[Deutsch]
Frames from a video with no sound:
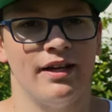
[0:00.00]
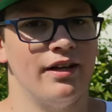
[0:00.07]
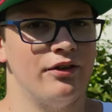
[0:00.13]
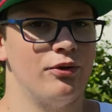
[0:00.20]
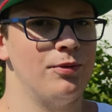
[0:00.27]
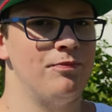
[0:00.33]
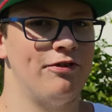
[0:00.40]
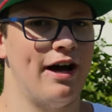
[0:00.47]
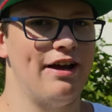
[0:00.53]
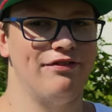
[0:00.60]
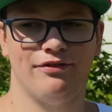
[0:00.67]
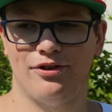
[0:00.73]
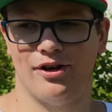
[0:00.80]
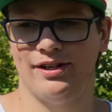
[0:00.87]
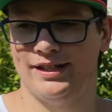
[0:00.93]
Durch Pfeifen
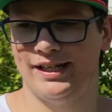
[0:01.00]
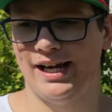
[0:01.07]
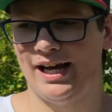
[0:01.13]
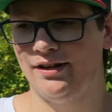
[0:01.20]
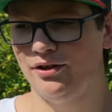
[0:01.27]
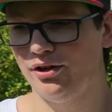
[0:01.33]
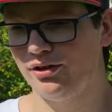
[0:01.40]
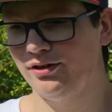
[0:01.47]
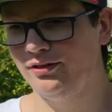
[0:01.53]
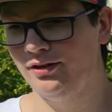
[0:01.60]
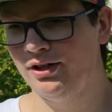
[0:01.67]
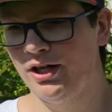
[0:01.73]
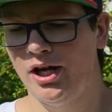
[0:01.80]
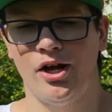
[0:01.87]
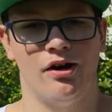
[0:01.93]
könnt ihr ihn anlocken
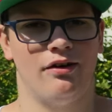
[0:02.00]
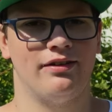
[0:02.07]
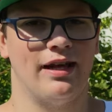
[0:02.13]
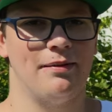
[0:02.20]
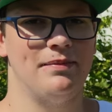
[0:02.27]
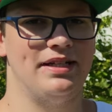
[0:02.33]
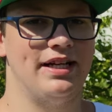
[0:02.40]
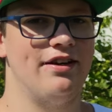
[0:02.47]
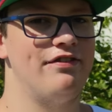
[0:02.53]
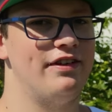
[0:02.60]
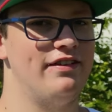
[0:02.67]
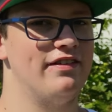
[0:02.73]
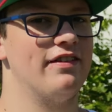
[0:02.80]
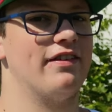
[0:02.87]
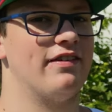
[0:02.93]
und dann mit Hilfe
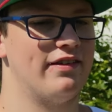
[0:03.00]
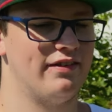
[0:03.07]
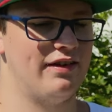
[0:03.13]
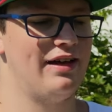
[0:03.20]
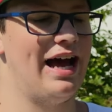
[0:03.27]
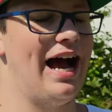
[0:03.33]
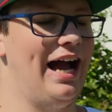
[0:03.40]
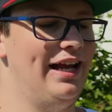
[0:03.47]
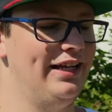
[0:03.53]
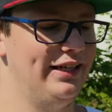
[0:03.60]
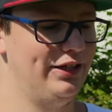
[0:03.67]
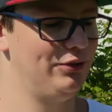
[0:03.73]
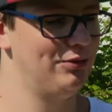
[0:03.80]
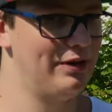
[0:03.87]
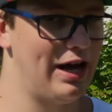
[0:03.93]
dieses
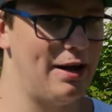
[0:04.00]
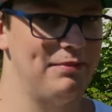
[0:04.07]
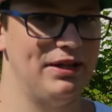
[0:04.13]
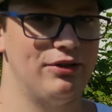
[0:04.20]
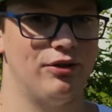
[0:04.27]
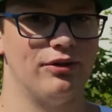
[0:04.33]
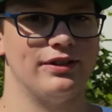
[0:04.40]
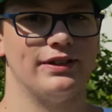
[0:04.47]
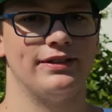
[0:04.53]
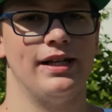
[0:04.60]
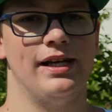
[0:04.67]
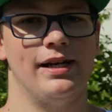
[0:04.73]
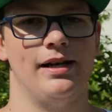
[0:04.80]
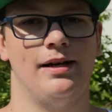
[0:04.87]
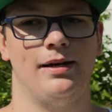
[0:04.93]
heiligen Konami-Codes
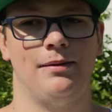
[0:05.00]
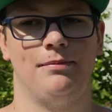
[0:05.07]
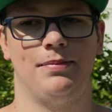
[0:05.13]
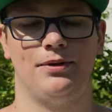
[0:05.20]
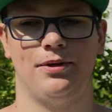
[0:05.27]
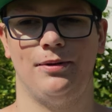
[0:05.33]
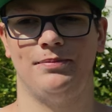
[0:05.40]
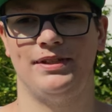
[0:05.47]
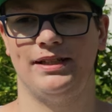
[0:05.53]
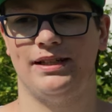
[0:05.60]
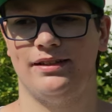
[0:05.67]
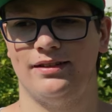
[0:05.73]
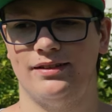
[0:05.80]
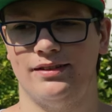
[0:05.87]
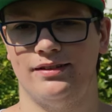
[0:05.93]
bekommt
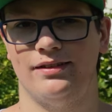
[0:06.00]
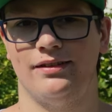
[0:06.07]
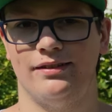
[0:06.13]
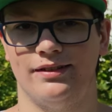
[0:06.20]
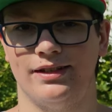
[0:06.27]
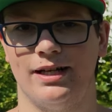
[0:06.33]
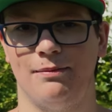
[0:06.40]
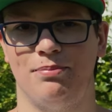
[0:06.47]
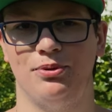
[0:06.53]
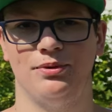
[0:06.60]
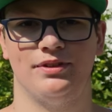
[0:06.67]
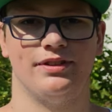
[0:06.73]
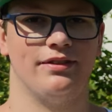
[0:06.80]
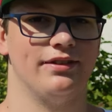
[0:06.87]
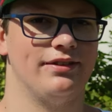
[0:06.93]
er eine
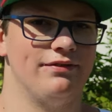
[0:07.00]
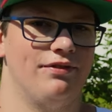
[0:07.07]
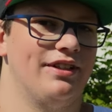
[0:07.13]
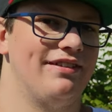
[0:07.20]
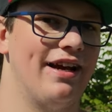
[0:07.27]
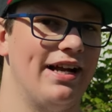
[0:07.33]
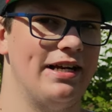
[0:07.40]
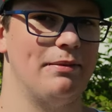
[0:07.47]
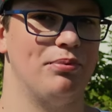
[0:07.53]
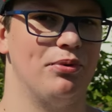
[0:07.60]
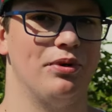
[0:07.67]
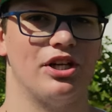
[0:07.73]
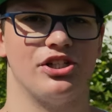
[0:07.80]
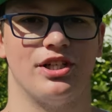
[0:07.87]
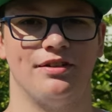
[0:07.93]
Kapuze und wird Teil der
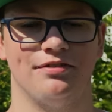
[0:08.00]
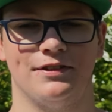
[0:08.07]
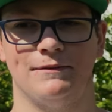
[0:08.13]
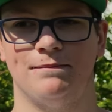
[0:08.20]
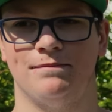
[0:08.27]
Bruderschaft.